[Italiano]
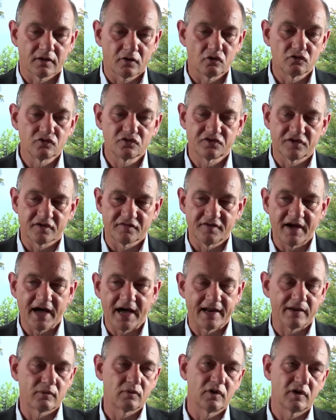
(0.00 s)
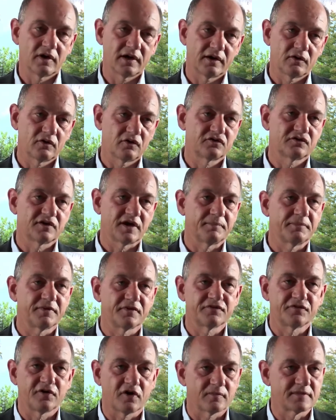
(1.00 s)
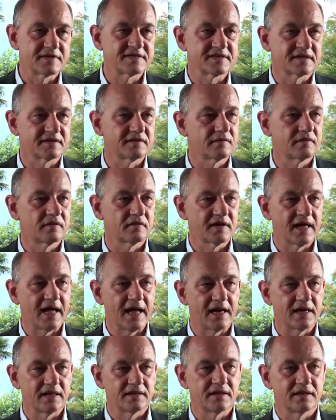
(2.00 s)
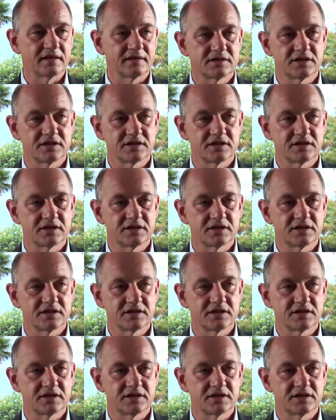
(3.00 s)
conservare quella che è la nostra performance tradizionale del